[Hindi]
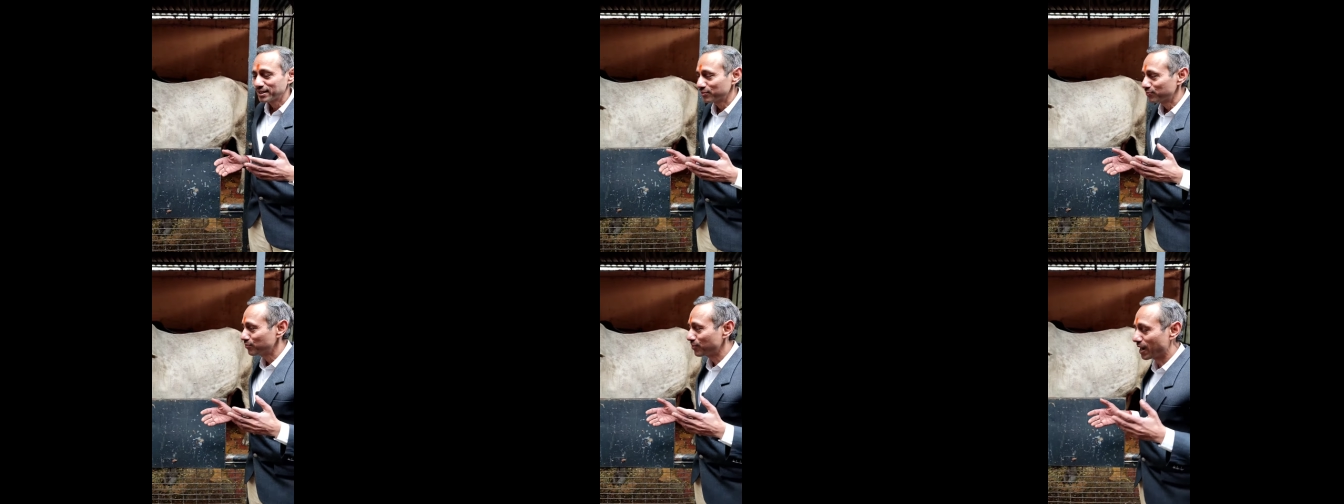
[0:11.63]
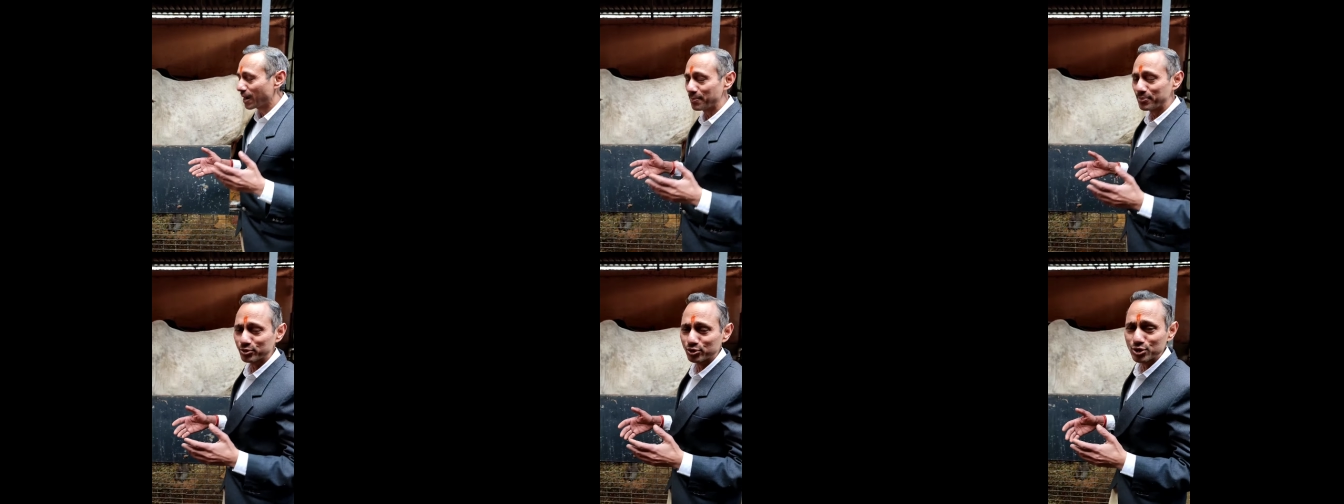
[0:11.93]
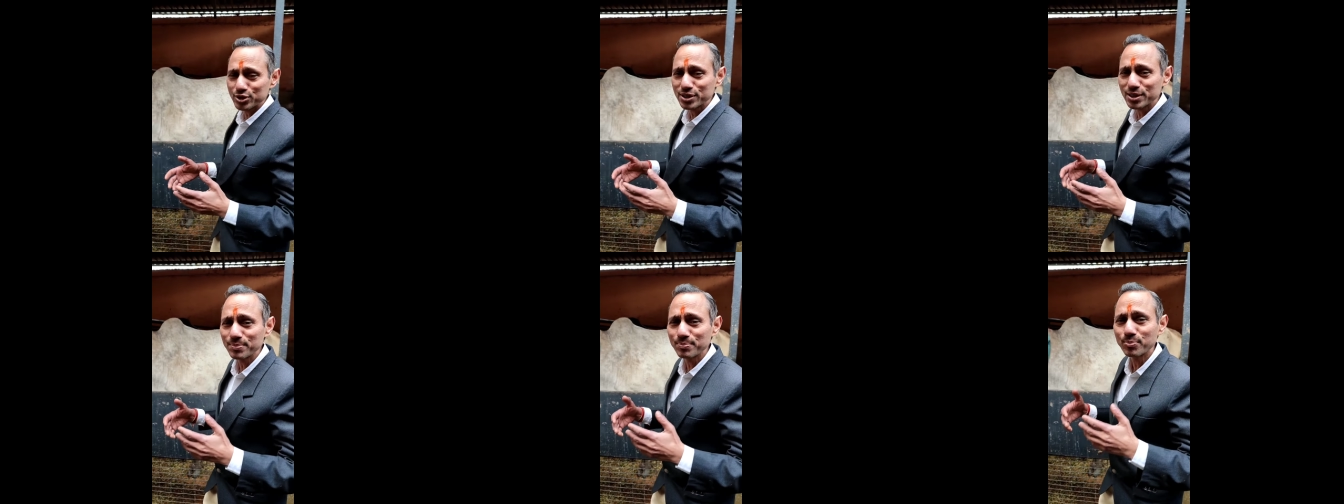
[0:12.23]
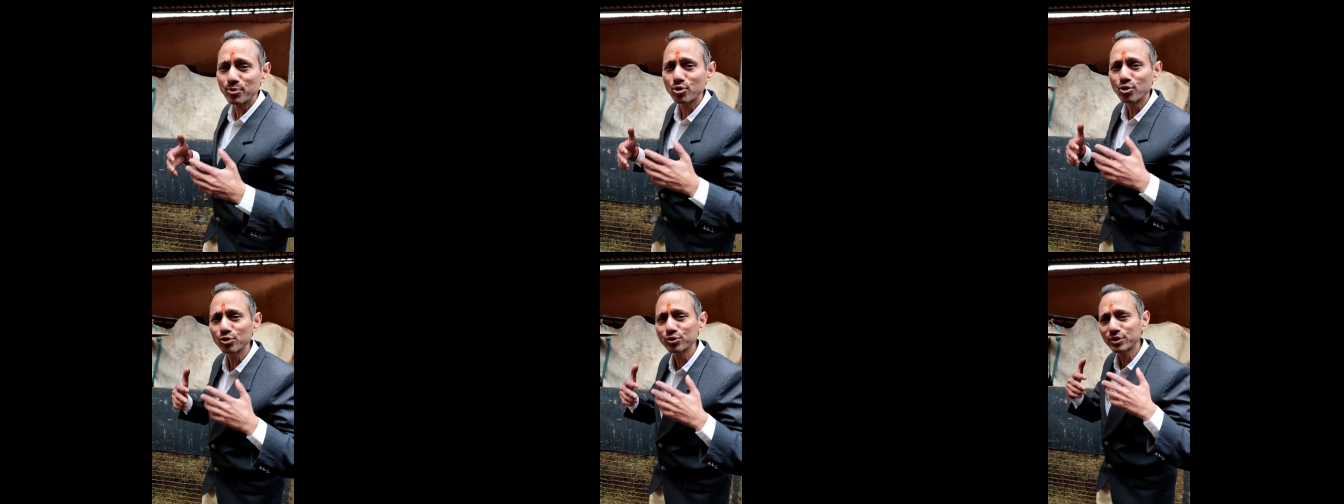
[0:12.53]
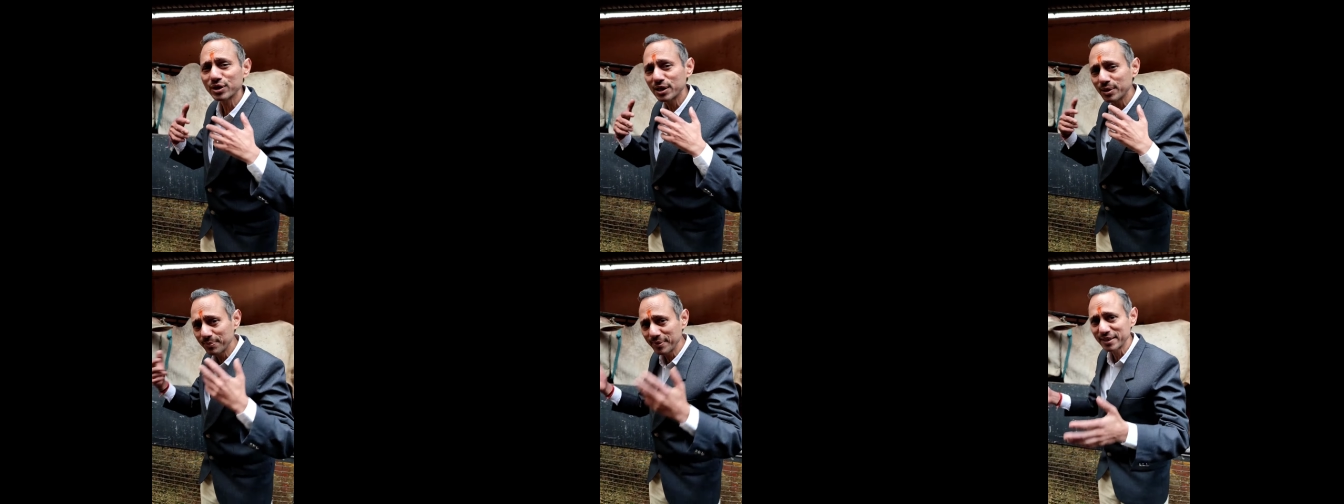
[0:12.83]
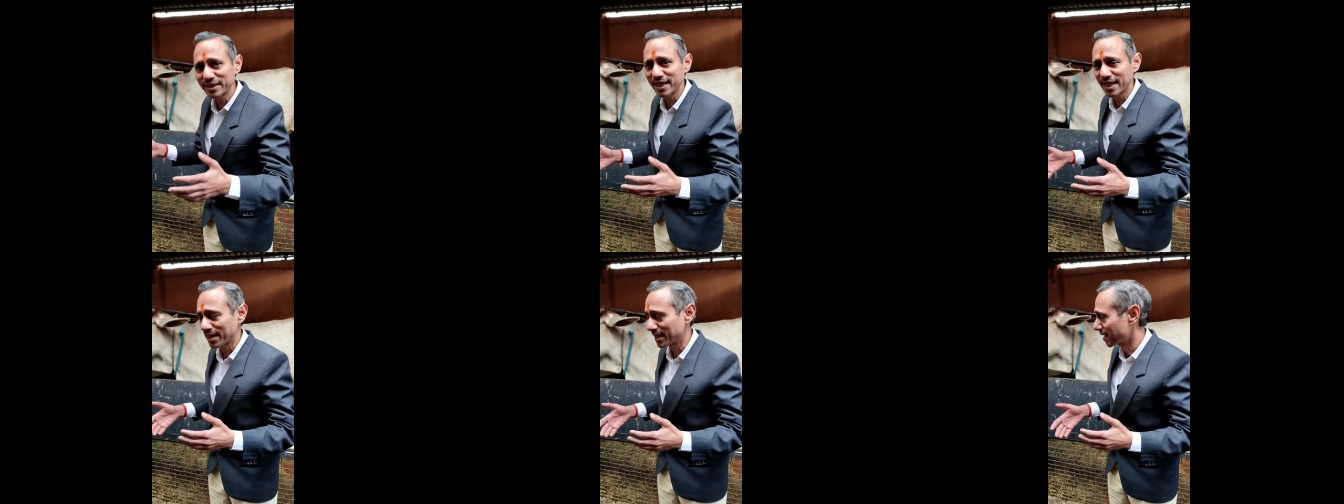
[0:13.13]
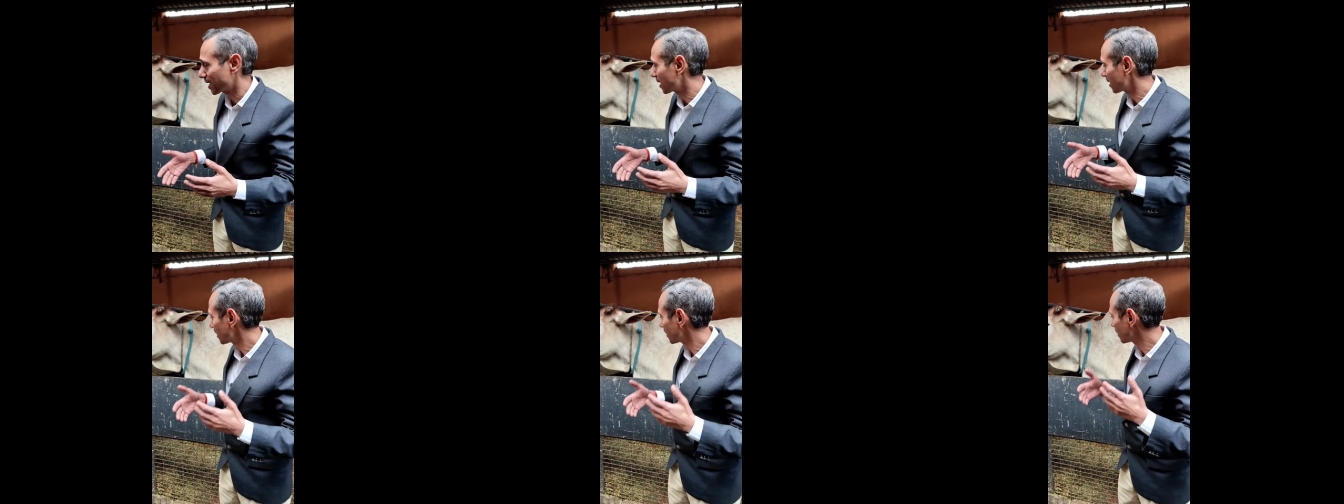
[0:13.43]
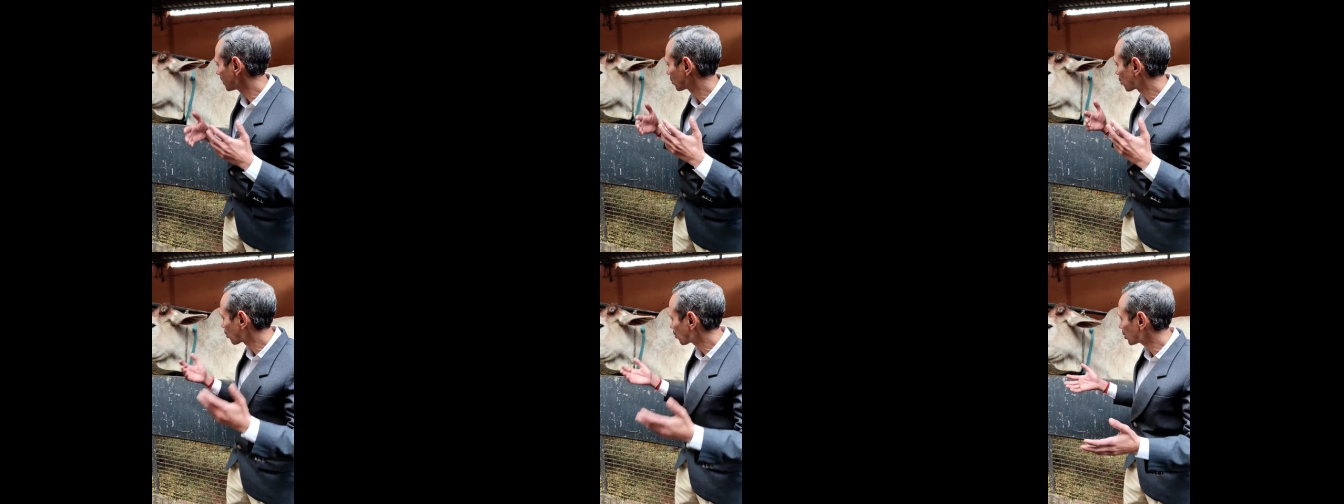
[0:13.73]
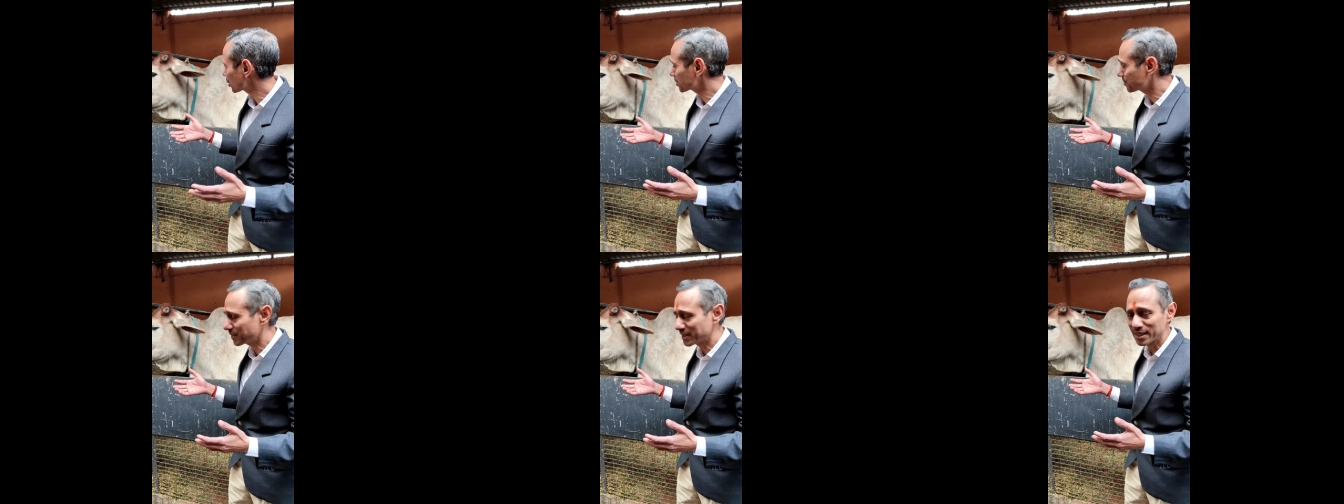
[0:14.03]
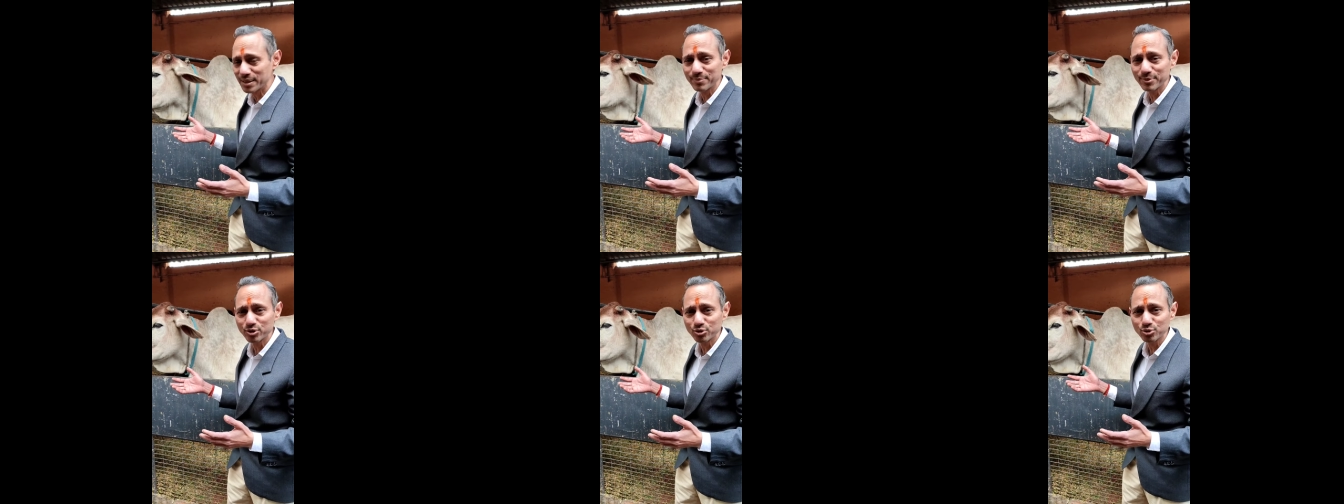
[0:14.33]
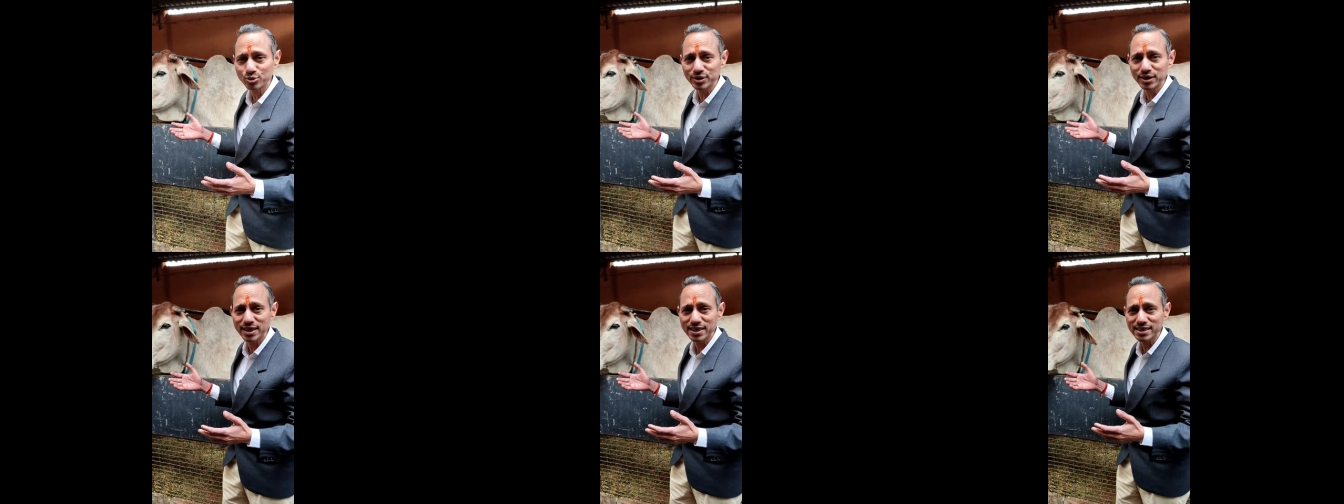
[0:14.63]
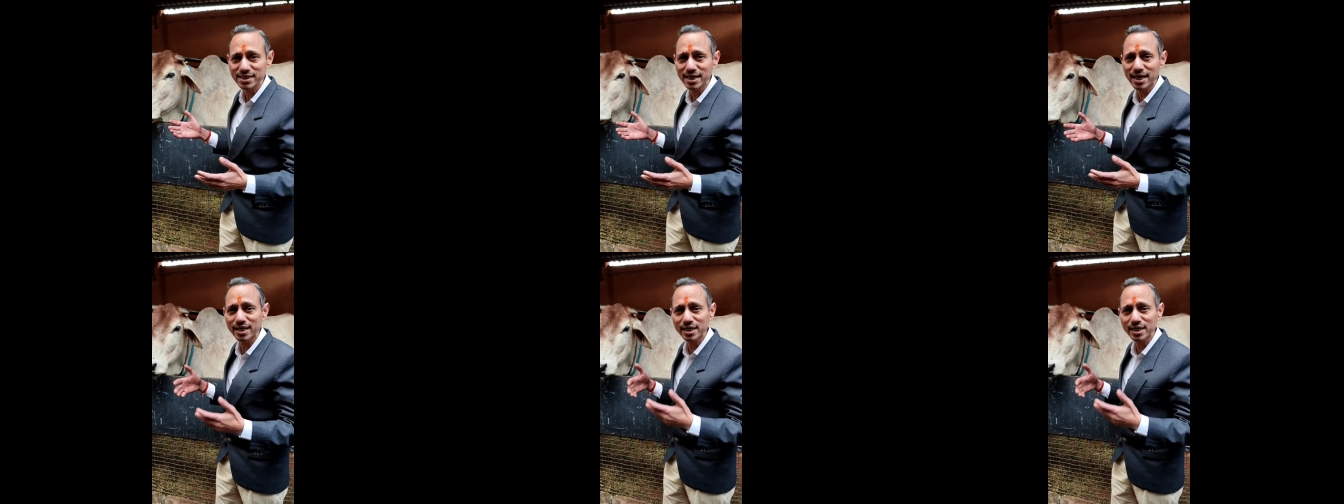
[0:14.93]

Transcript: वहाँ पे तो इसकी बहुत कीमत है डॉलर्स में कीमत होती है इसकी